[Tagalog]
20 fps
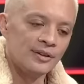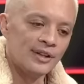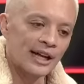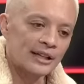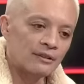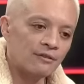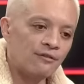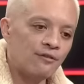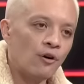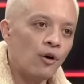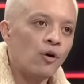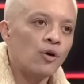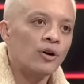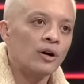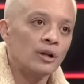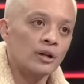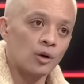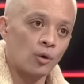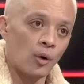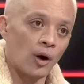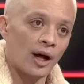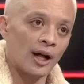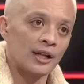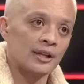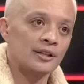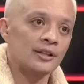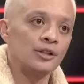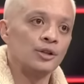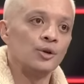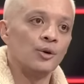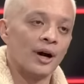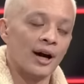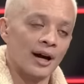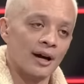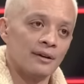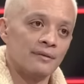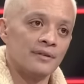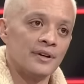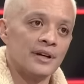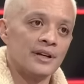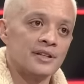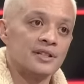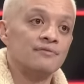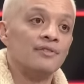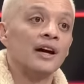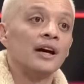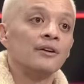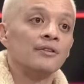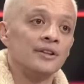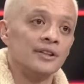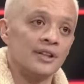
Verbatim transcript: that vocal quality you have is very